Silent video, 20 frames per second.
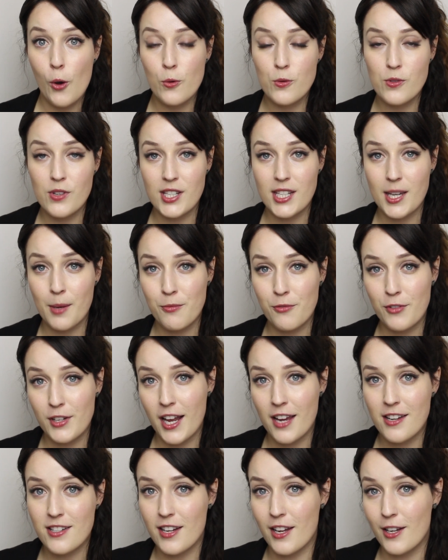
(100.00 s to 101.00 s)
Und ich habe
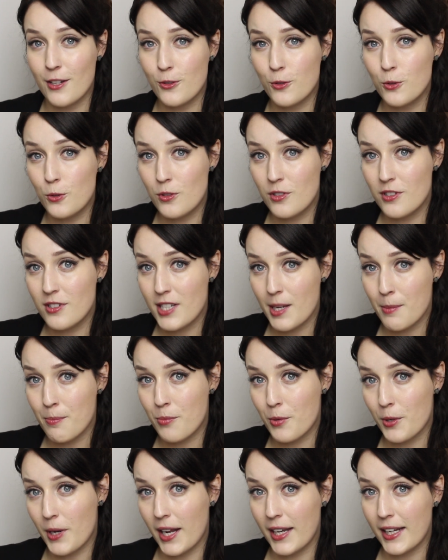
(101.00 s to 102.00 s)
vielleicht einen guten Tipp
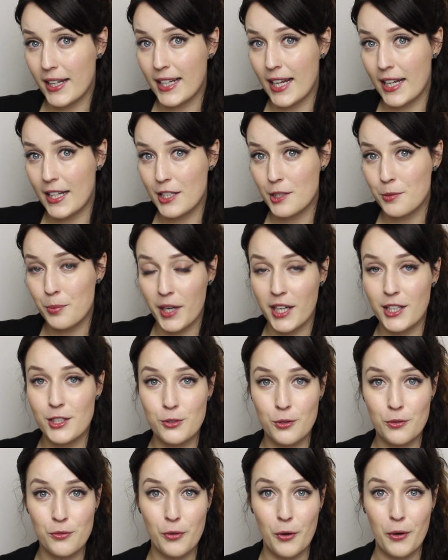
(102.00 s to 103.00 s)
oder eine kleine
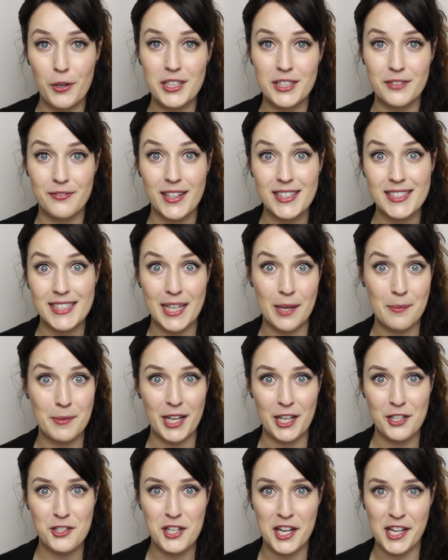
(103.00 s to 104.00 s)
Inspiration für euch, was ihr
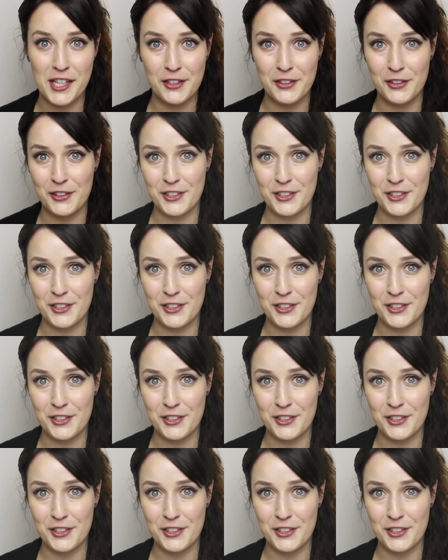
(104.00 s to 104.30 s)
damit anstellen